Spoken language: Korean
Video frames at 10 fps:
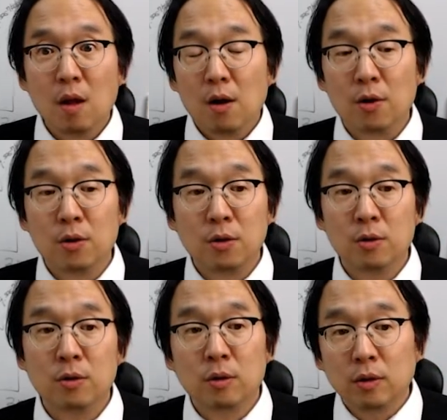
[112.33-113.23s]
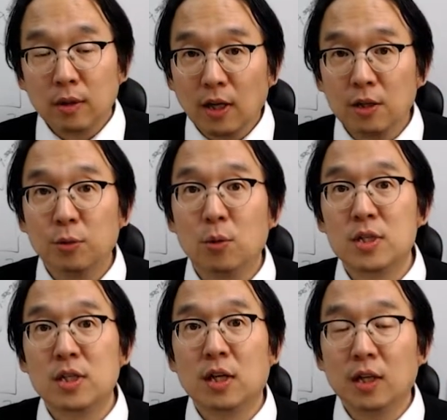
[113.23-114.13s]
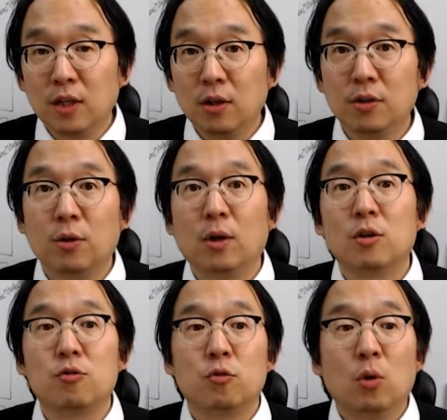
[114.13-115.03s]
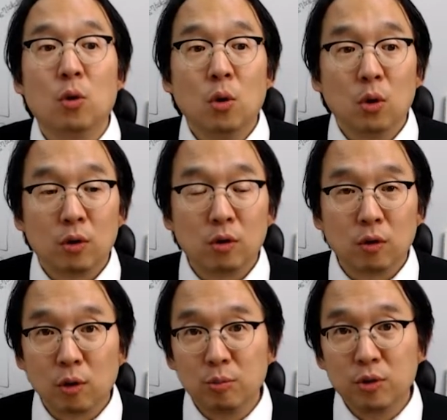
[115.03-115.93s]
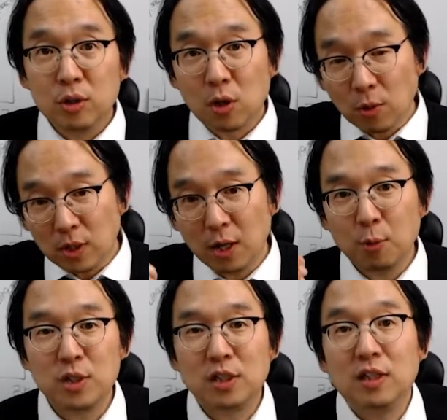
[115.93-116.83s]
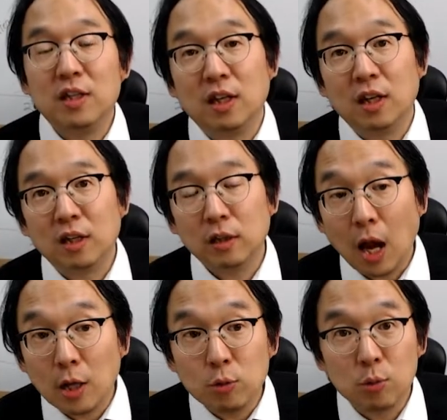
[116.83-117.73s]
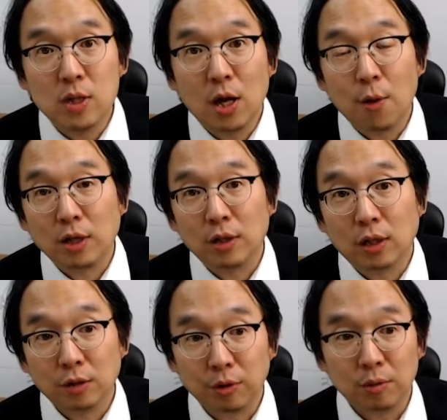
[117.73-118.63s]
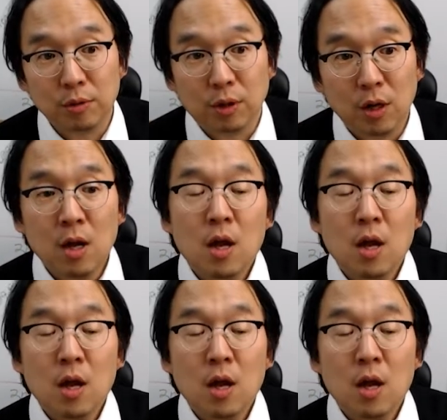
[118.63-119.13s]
어, 테크놀로지가 끼어들어가지고 여러분들을 정리해고시키기에 딱 좋은 상황이 돼가고 있고요.